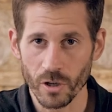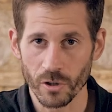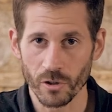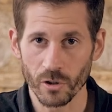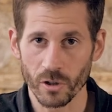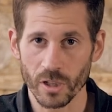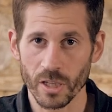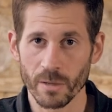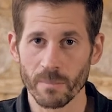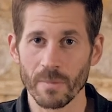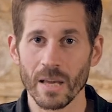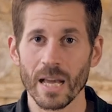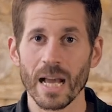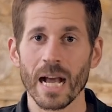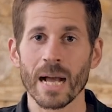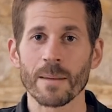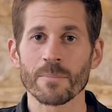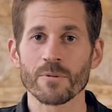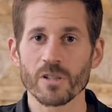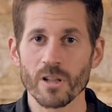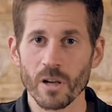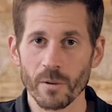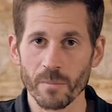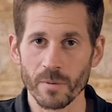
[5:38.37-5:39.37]
entre guillemets,
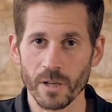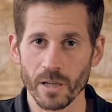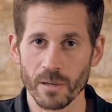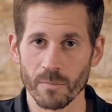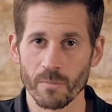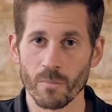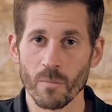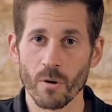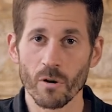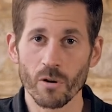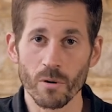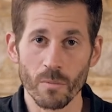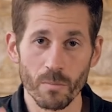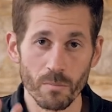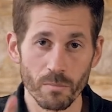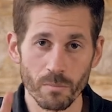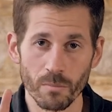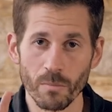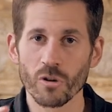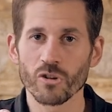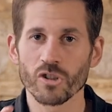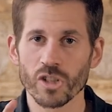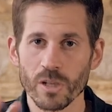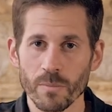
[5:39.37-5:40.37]
absorber,
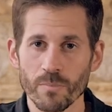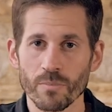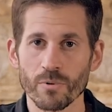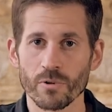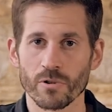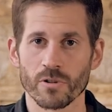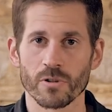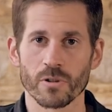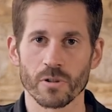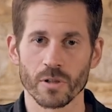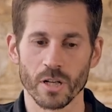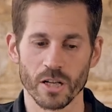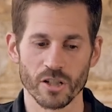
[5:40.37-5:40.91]
manger plus.